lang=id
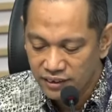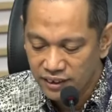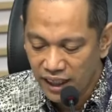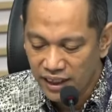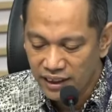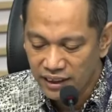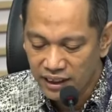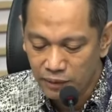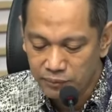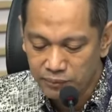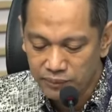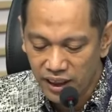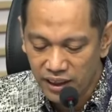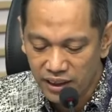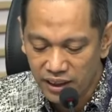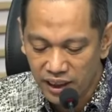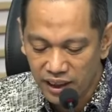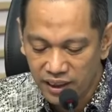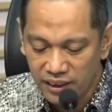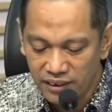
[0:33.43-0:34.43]
tangkap
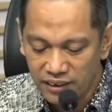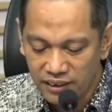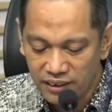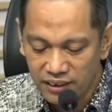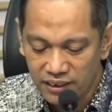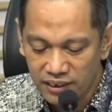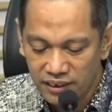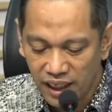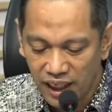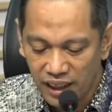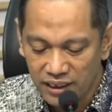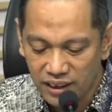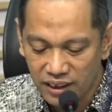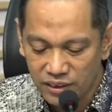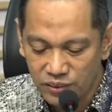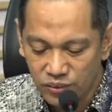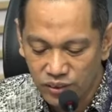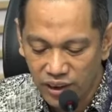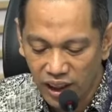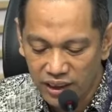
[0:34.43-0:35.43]
tangan atas
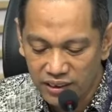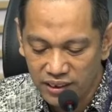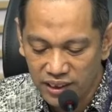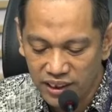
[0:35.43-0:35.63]
dugaan